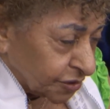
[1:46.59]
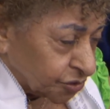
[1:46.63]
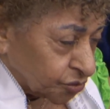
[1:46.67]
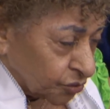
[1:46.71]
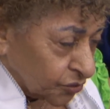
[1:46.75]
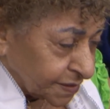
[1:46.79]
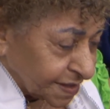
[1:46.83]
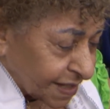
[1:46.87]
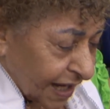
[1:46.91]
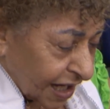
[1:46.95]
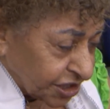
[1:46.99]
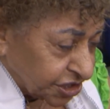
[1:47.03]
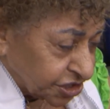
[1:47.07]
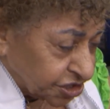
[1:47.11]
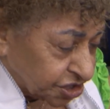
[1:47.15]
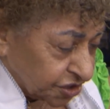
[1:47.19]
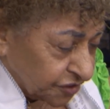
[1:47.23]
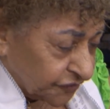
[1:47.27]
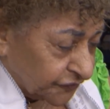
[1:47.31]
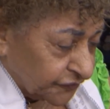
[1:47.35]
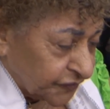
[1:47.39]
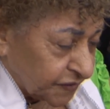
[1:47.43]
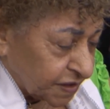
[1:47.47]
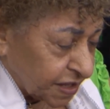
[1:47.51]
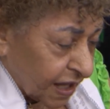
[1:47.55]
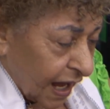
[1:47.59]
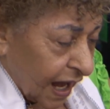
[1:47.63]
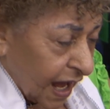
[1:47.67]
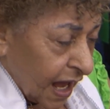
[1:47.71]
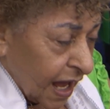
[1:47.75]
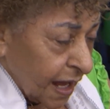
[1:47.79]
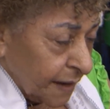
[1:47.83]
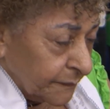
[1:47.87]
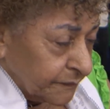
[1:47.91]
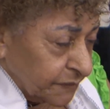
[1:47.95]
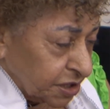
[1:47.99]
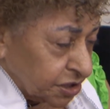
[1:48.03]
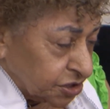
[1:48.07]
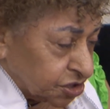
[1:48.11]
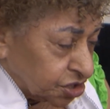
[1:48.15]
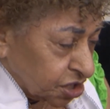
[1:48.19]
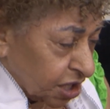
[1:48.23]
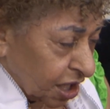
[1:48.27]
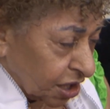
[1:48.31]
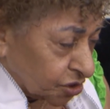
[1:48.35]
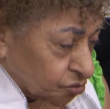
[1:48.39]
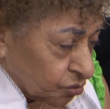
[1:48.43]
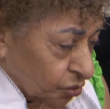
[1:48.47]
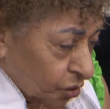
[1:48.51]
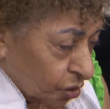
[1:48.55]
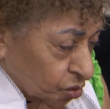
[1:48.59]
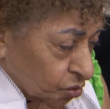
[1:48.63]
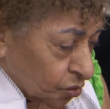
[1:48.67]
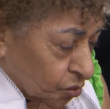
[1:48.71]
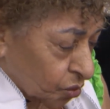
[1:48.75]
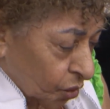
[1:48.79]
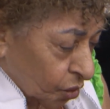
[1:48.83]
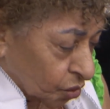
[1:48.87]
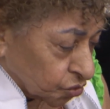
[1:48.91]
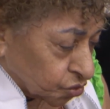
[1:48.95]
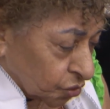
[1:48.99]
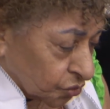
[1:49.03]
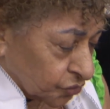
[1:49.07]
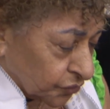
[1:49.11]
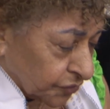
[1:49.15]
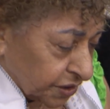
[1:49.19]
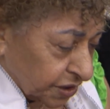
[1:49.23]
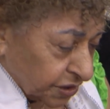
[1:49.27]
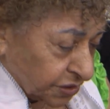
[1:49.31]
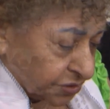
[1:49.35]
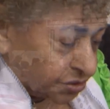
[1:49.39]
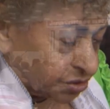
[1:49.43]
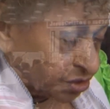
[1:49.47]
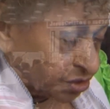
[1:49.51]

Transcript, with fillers: escuta a sua oração. Clame